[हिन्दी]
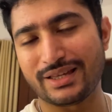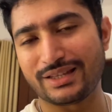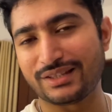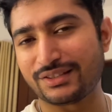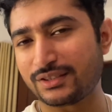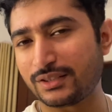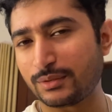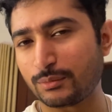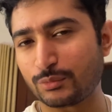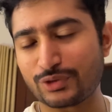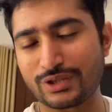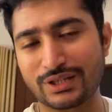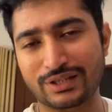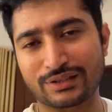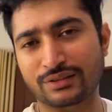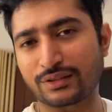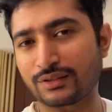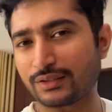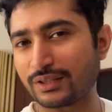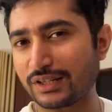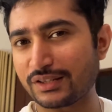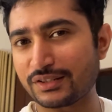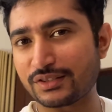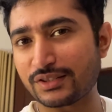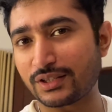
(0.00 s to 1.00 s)
इसने मुझे
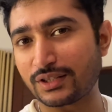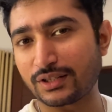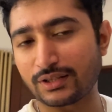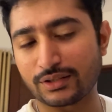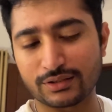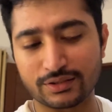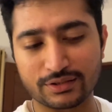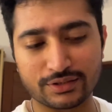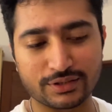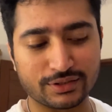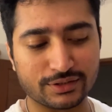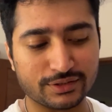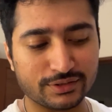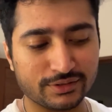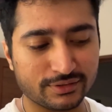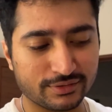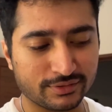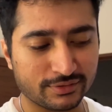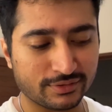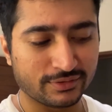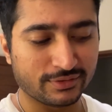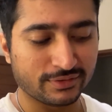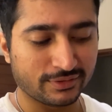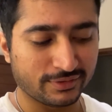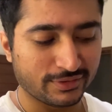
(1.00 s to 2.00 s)
एक्सरसाइज नहीं करने देनी
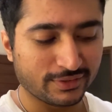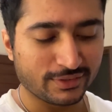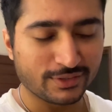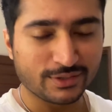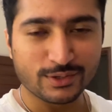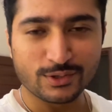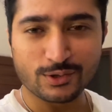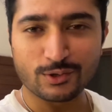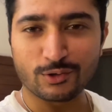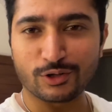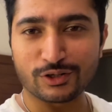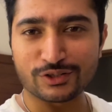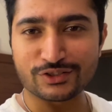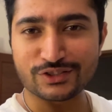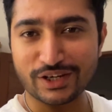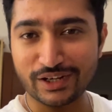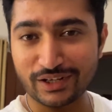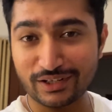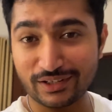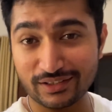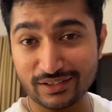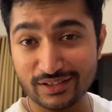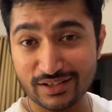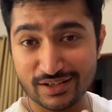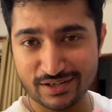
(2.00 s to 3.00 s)
और
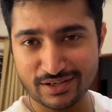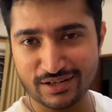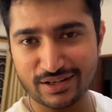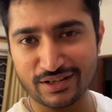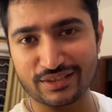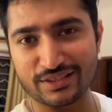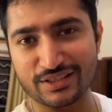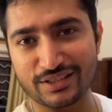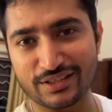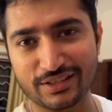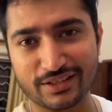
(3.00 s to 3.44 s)
चेक करना ये करती